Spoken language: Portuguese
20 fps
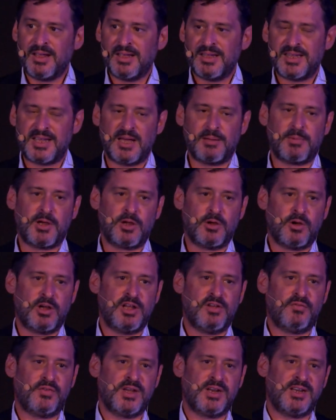que é a maior
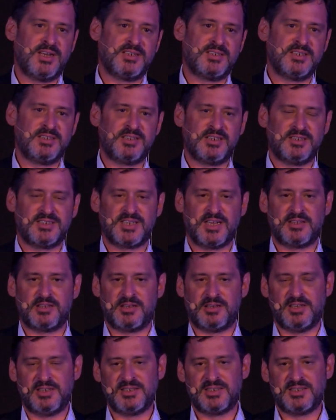referência em,